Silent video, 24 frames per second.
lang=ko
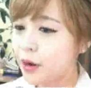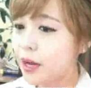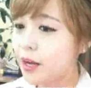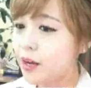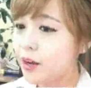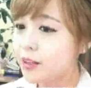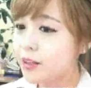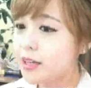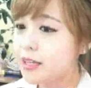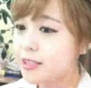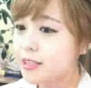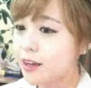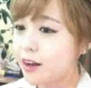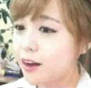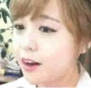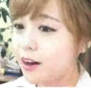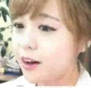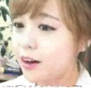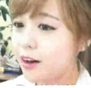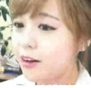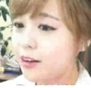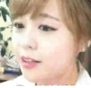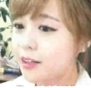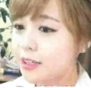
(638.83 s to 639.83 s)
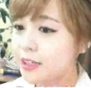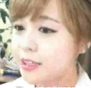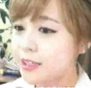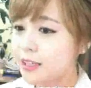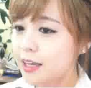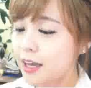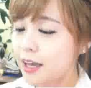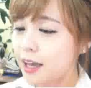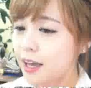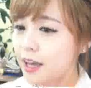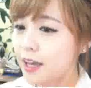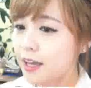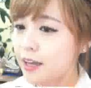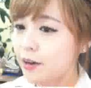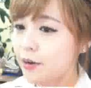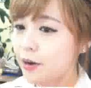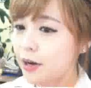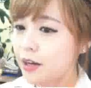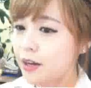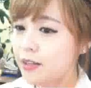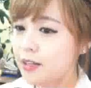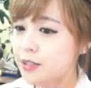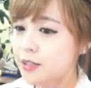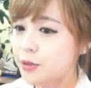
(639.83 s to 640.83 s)
관련해서 이제
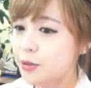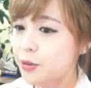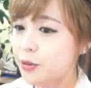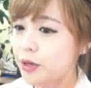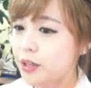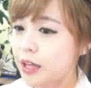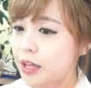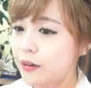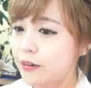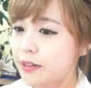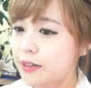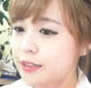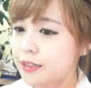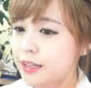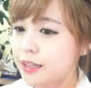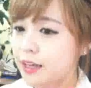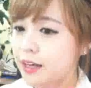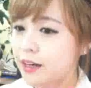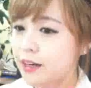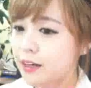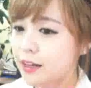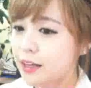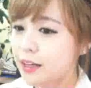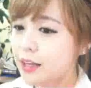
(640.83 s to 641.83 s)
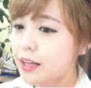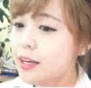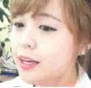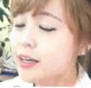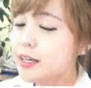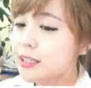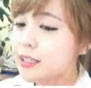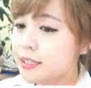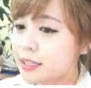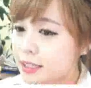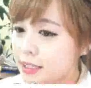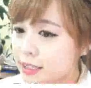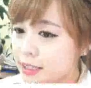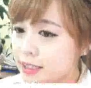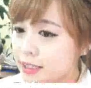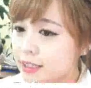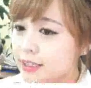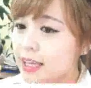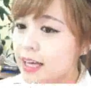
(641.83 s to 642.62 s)
관련해서 이렇게 나와 있어요. 请大家多多关注我们这部戏请大家多多많이많이关注关注관종아관종关심关注주세요我们우리의这部戏요한편의드라마에관심가져주세요어표현사실도很快어려서부터뭐야이게뭐야어려서부터부모가다더아